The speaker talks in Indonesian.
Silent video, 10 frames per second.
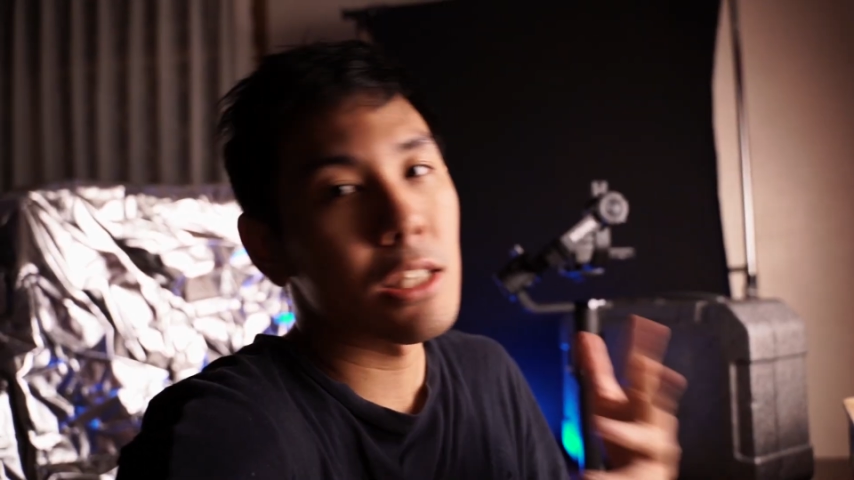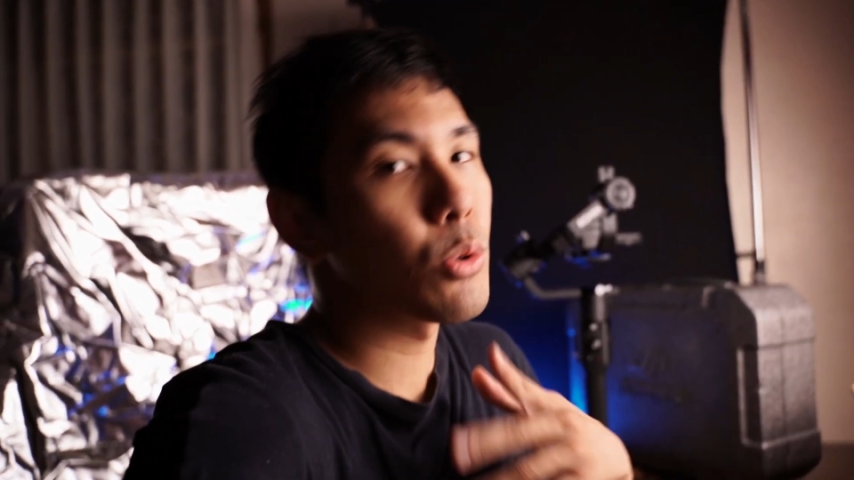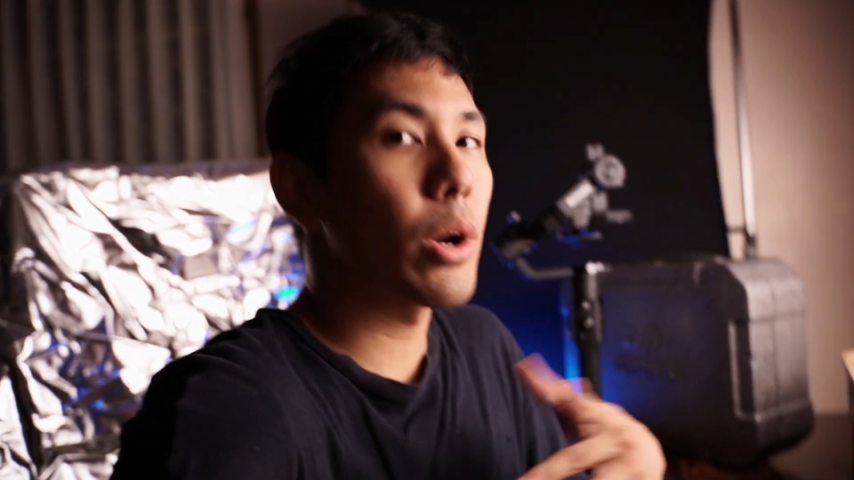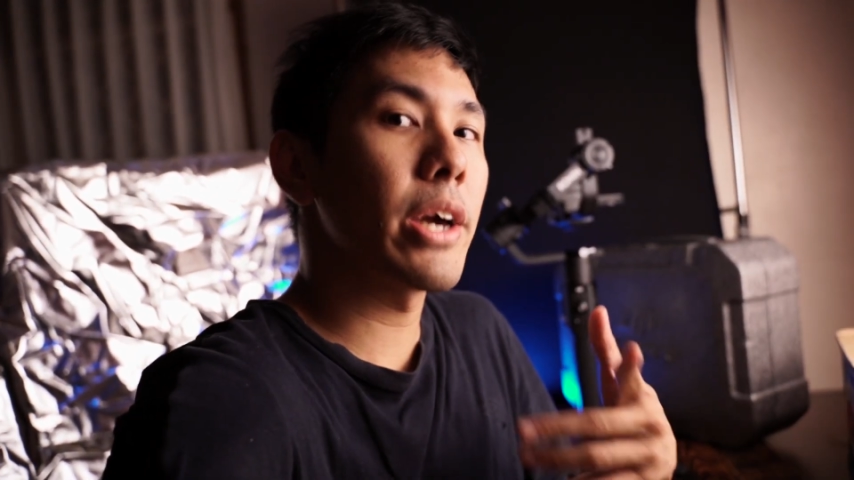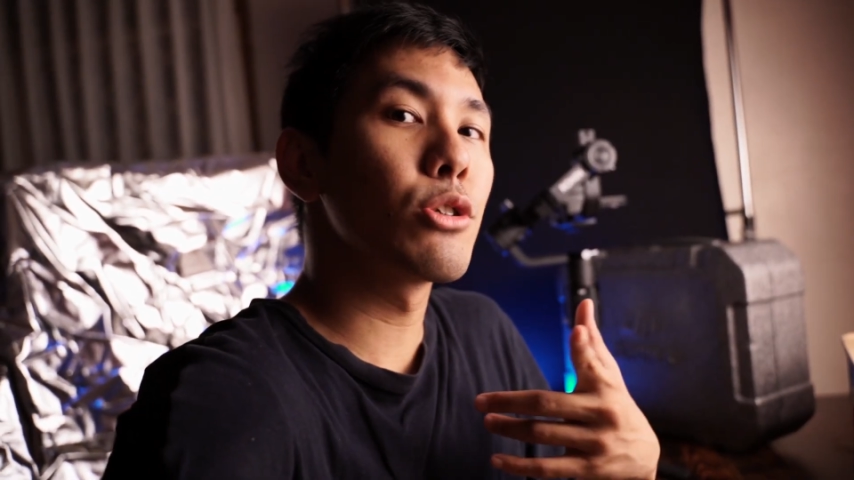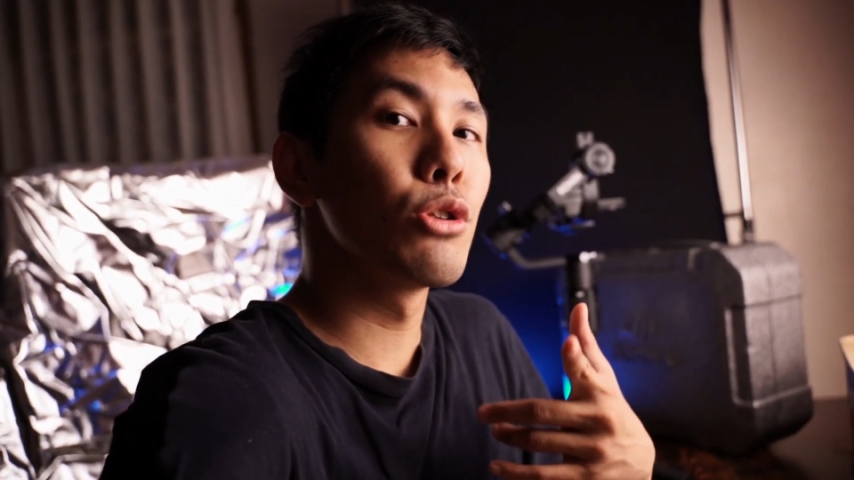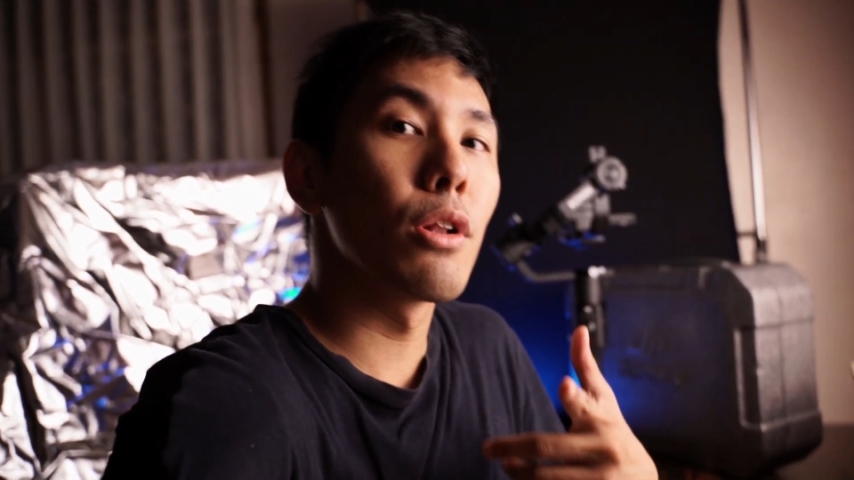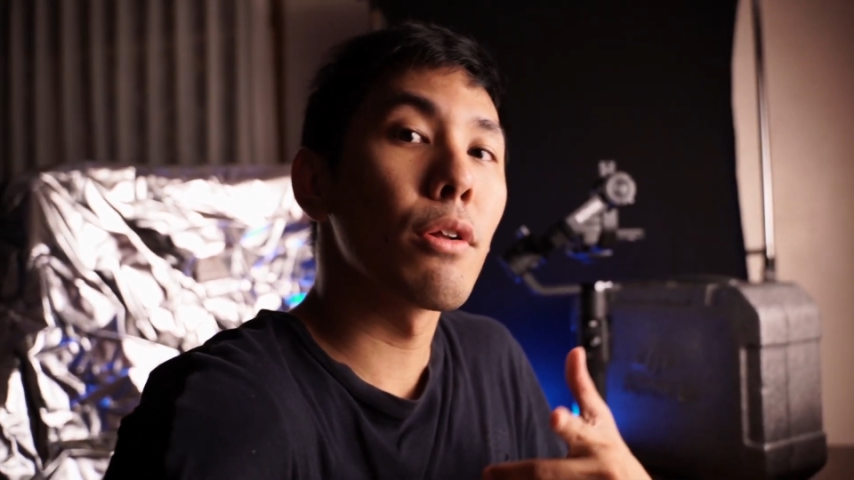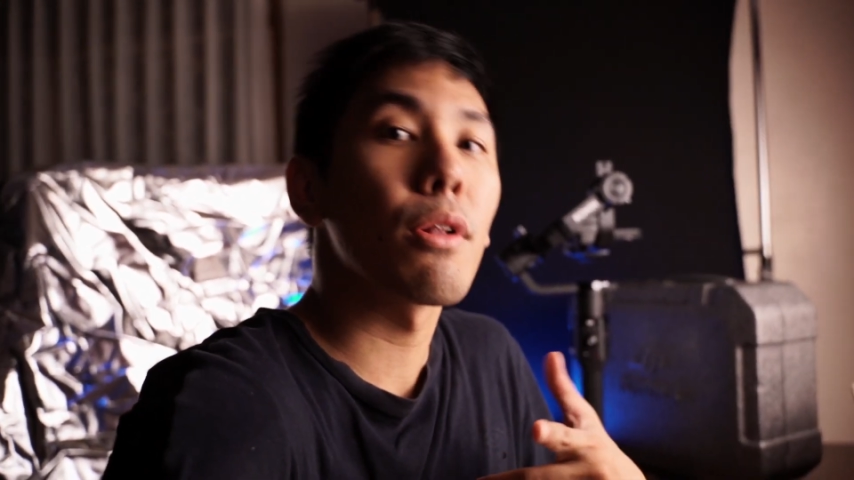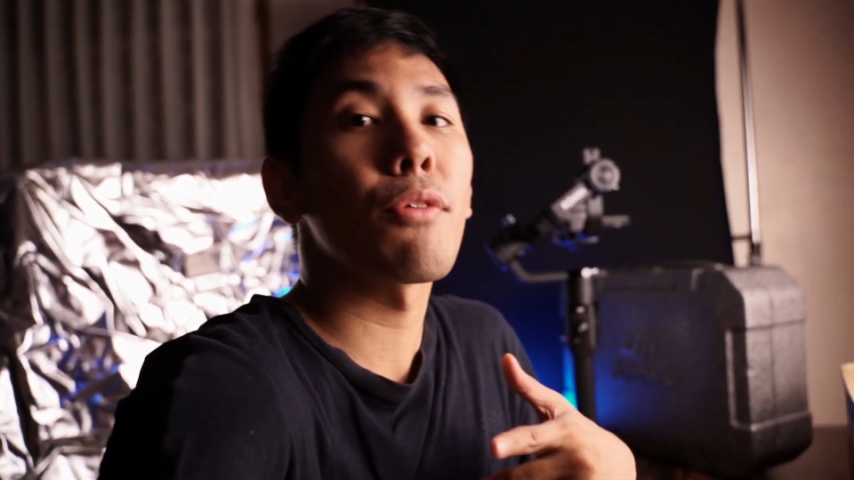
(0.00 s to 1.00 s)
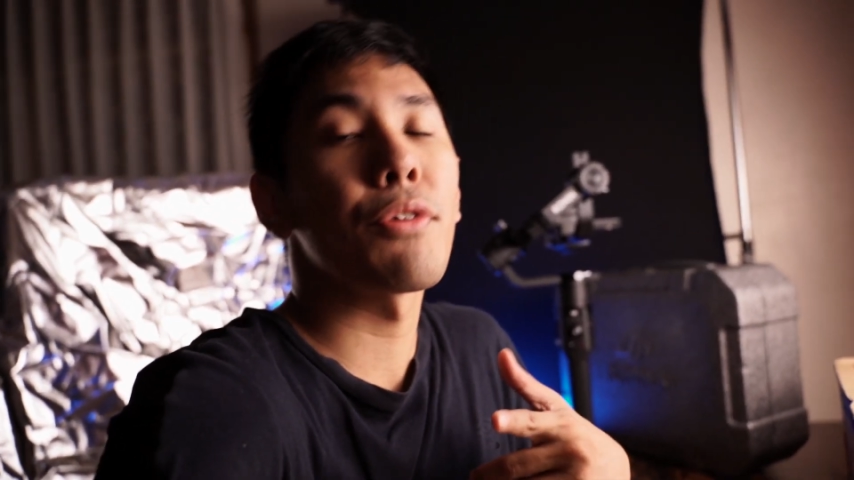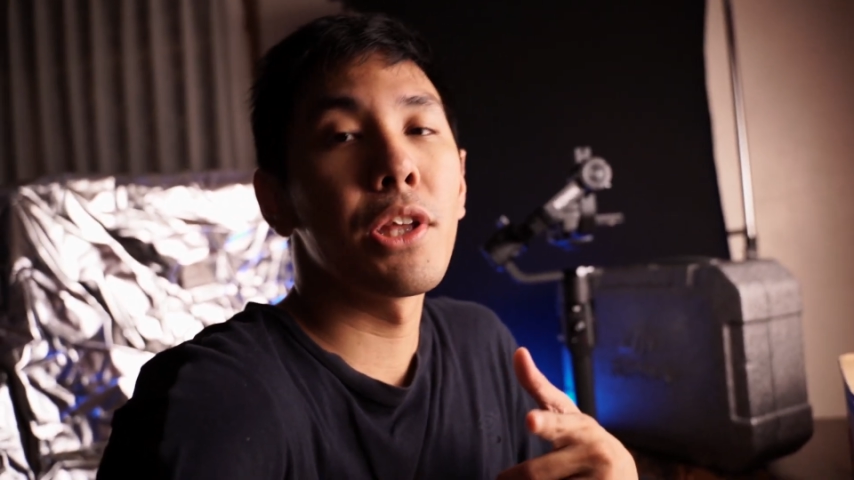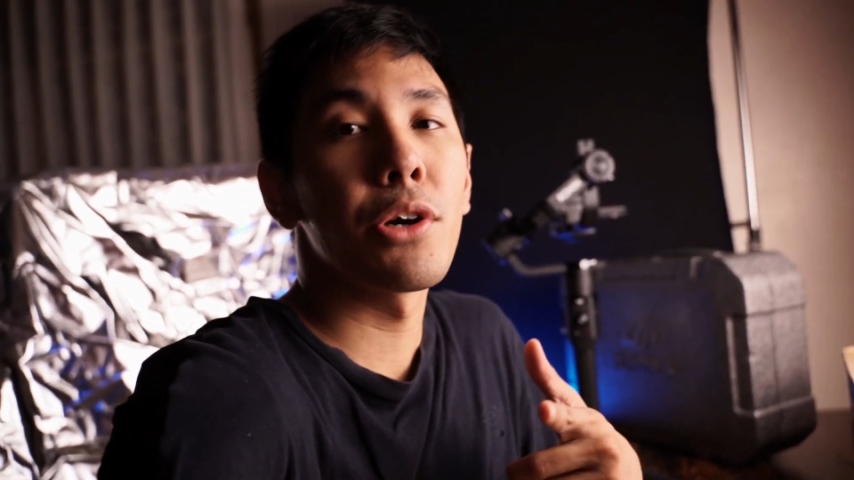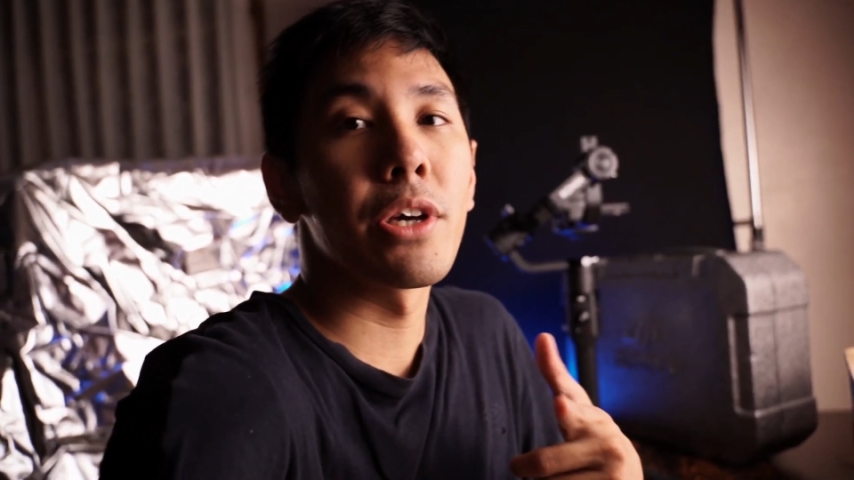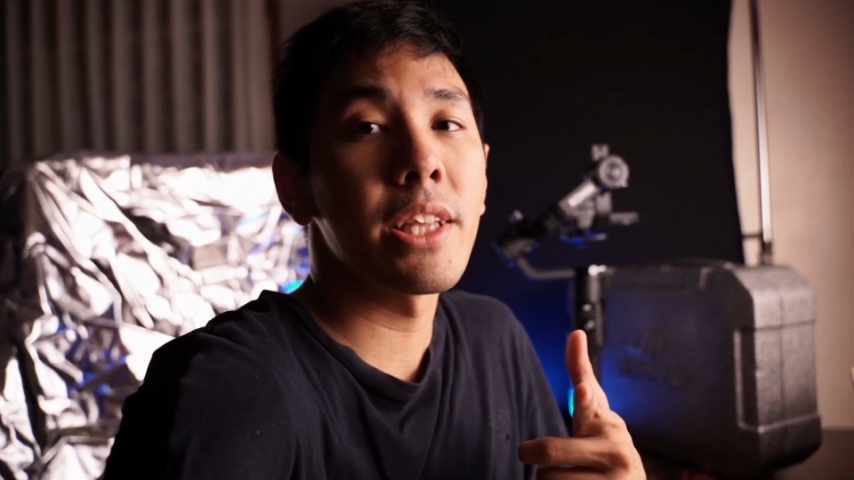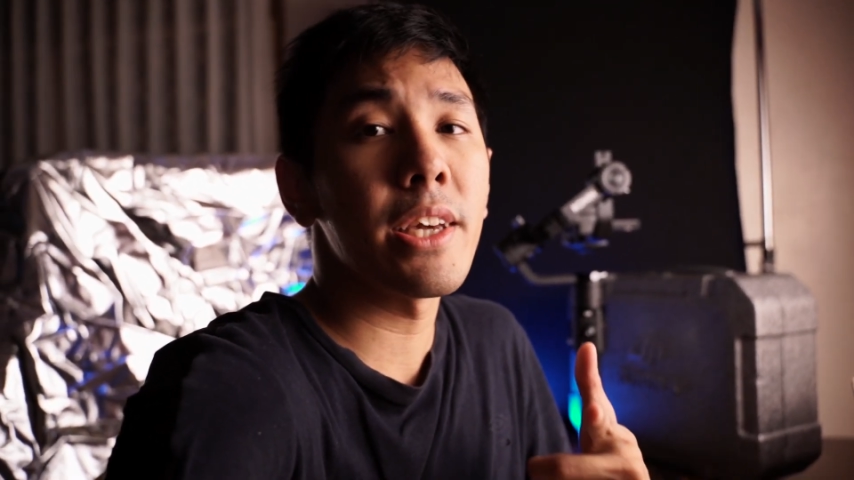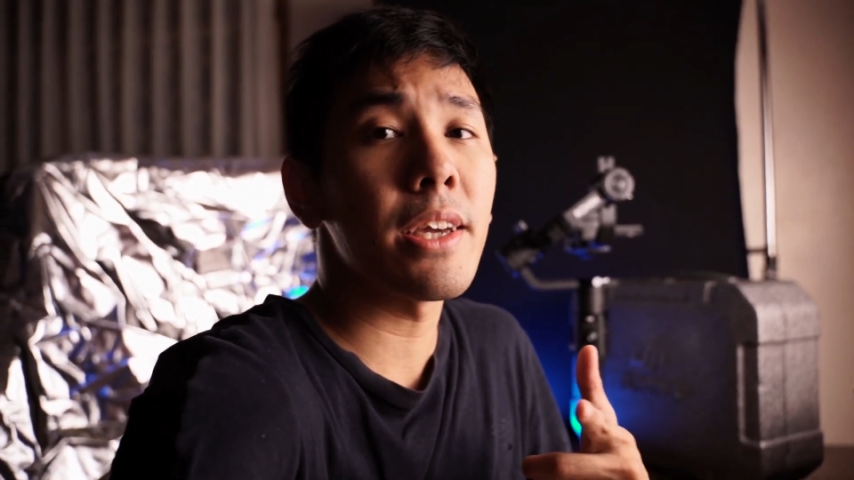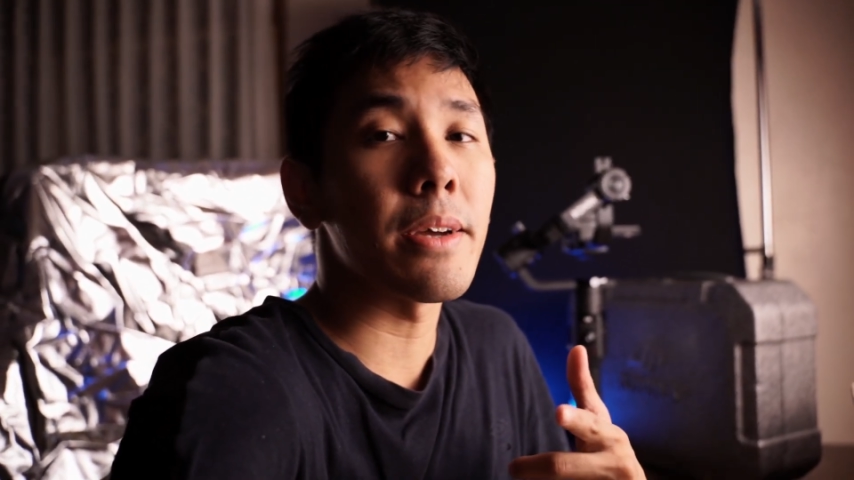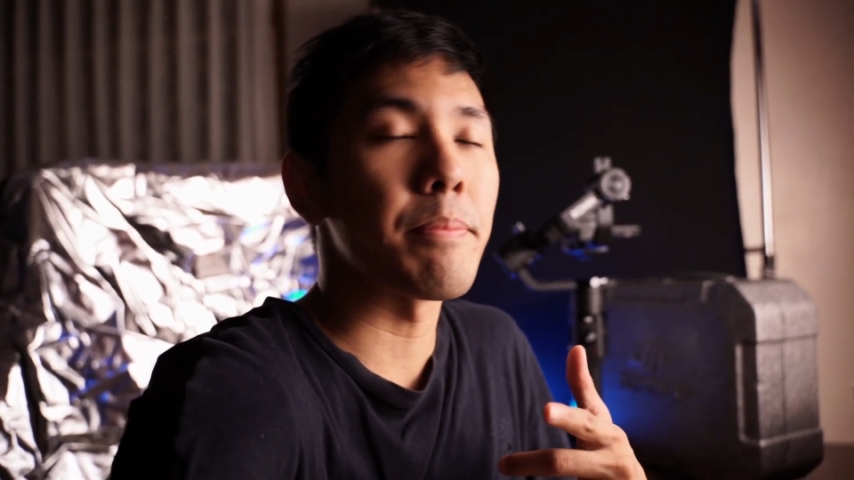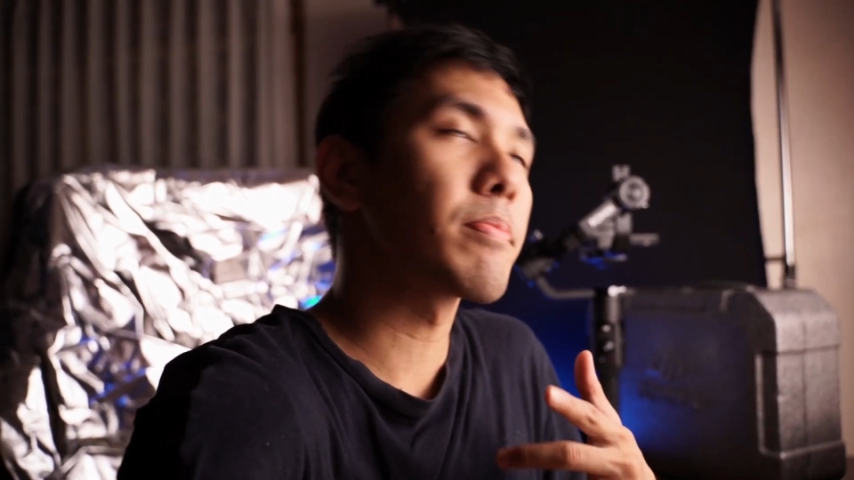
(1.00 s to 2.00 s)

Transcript: Sesuai judul video ini,